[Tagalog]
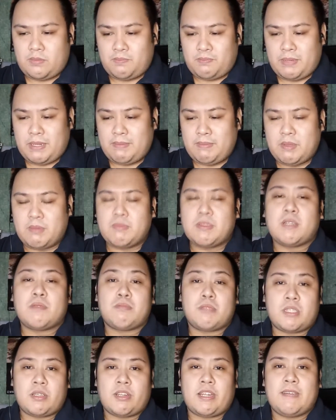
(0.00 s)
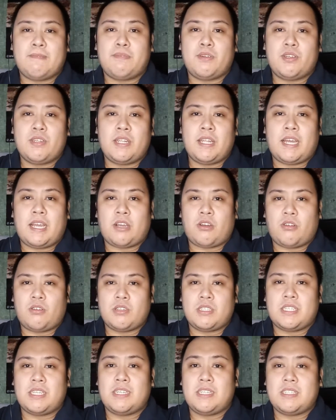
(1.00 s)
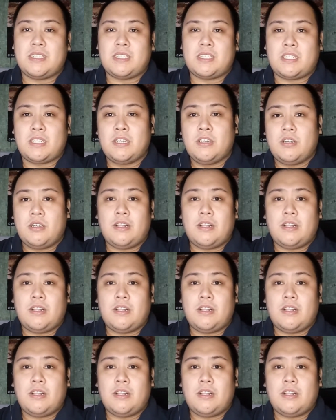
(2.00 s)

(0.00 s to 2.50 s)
premium subscriber na ako since